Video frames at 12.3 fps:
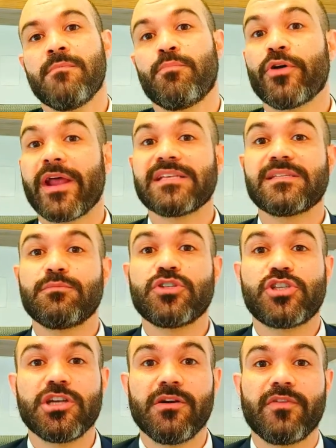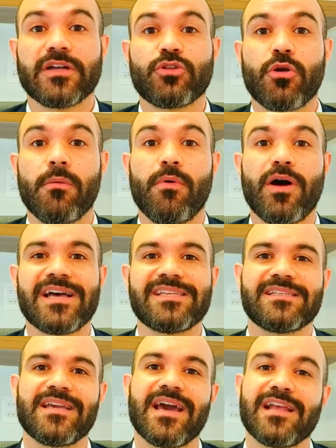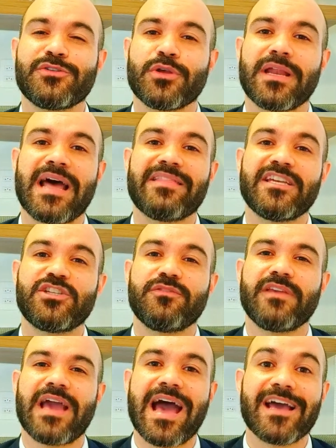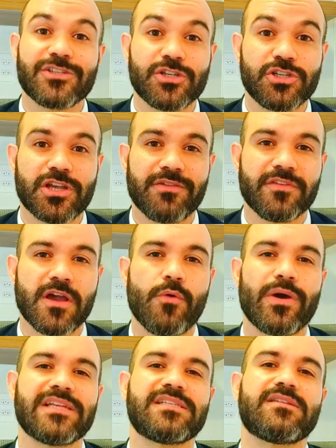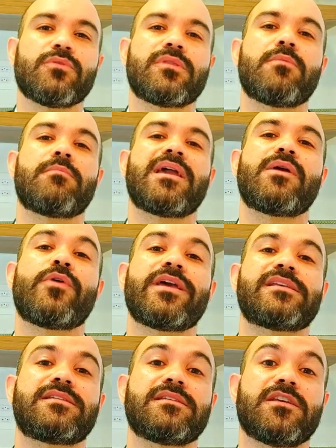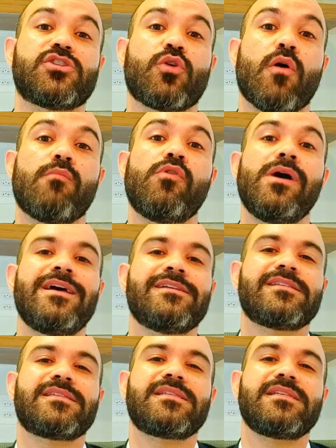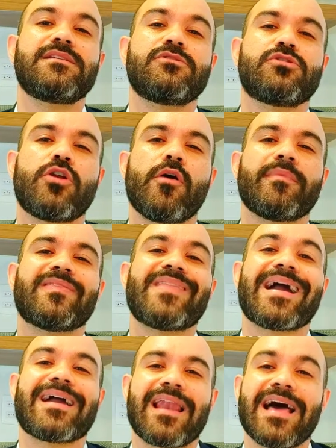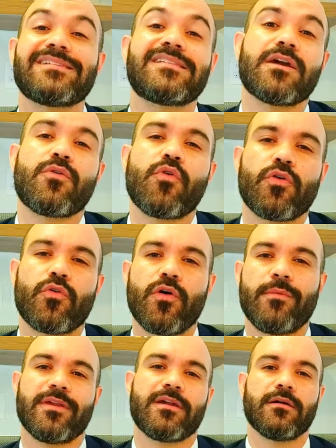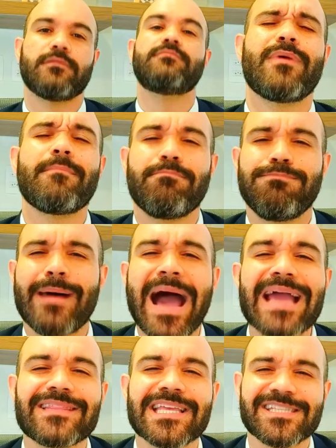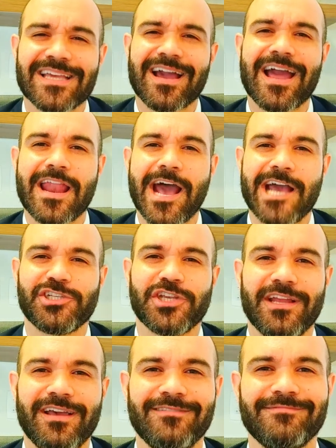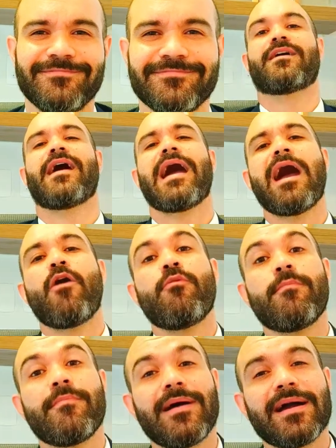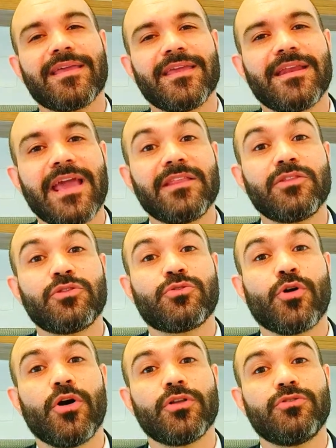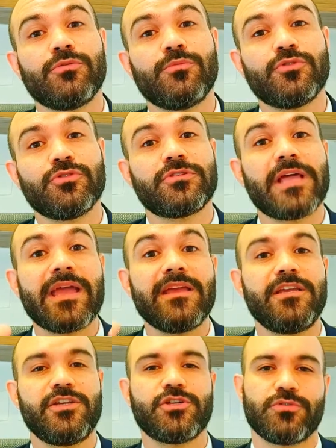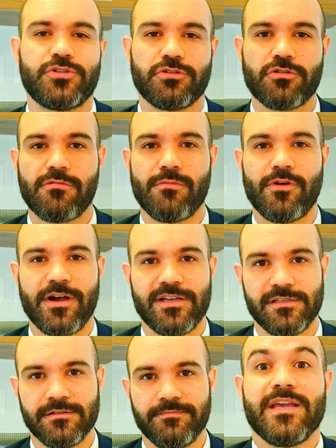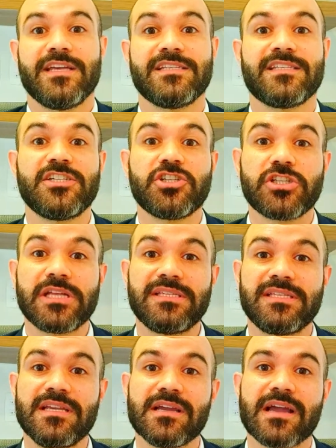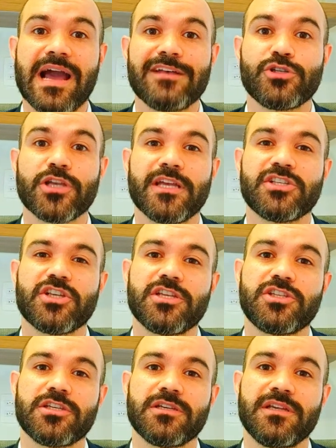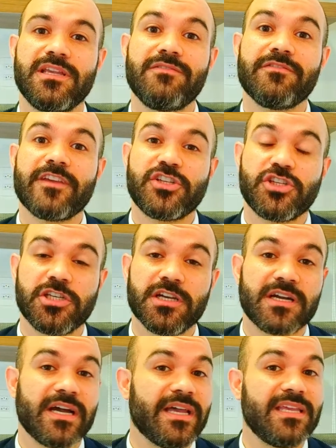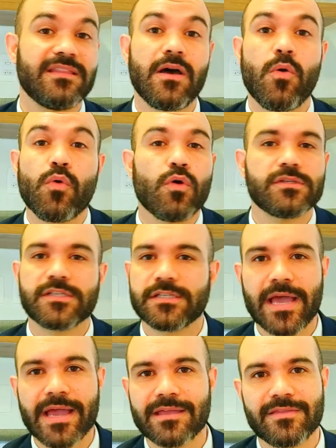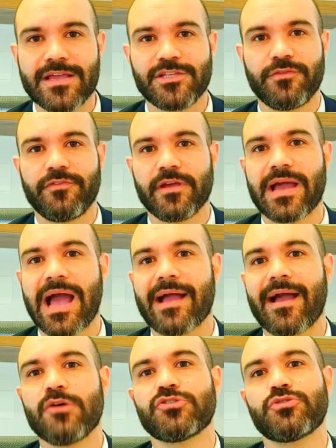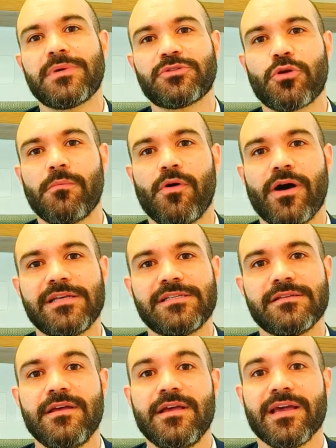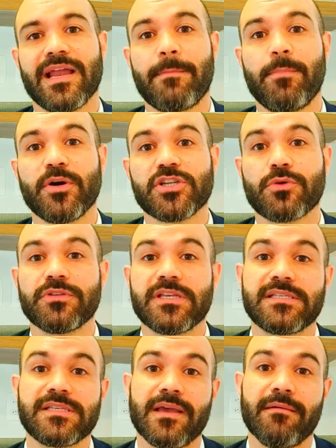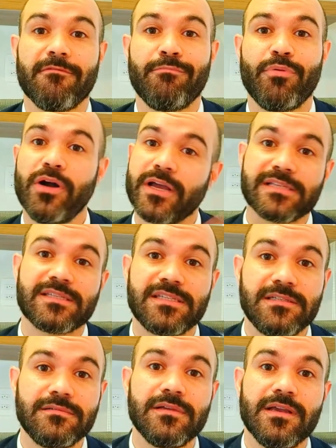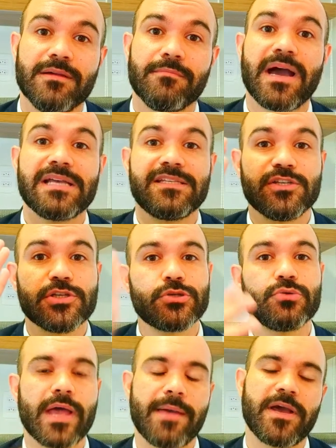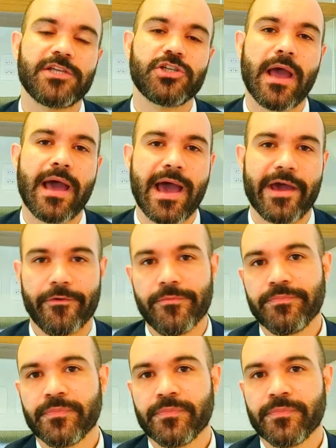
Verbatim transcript: Por esse motivo, a trombose relacionada às viagens de avião, elas são também conhecidas como síndrome da classe econômica. Uma baita sacanagem, né? Calma que nem todo mundo tem risco de trombose. Existem sim casos que a gente investiga e não consegue identificar a causa de uma trombose. Ela pode acontecer porque sim, mas isso é mais raro.